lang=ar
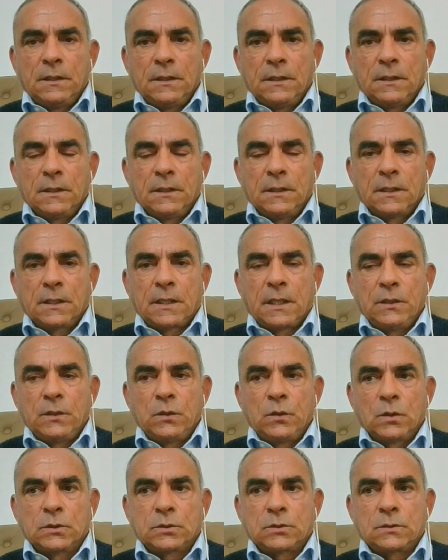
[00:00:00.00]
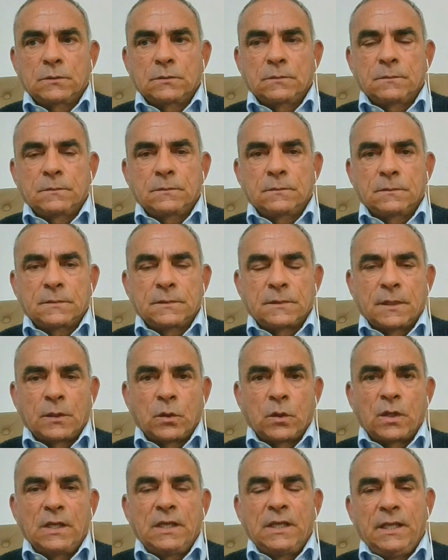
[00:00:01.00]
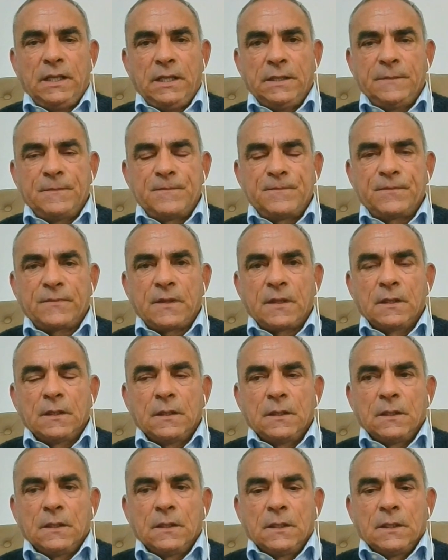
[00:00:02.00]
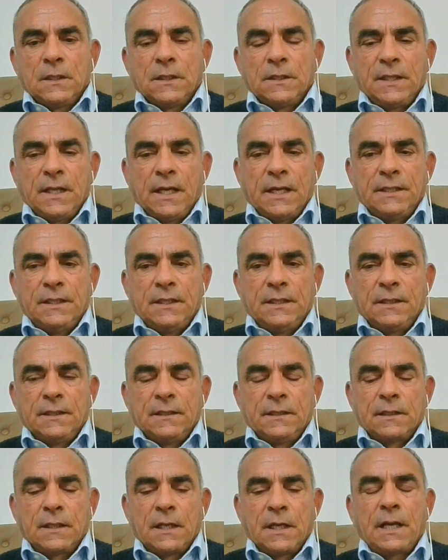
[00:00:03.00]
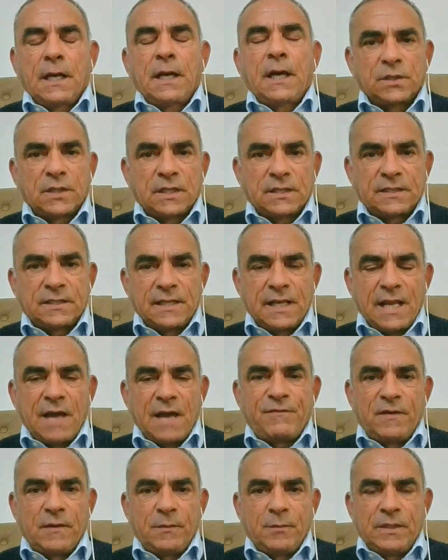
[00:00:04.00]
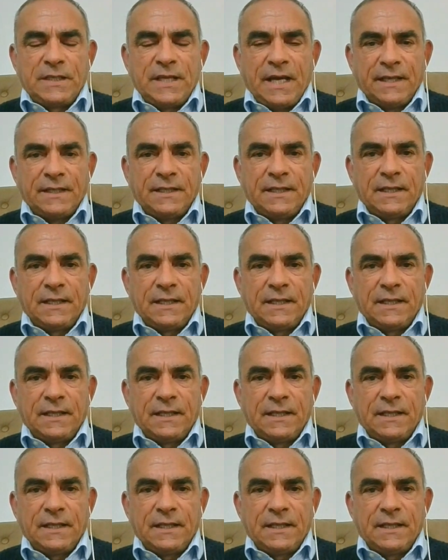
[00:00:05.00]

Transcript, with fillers: آه، خلينا نقول طرق اللعب يعني آه، اقصد اختلاف يعني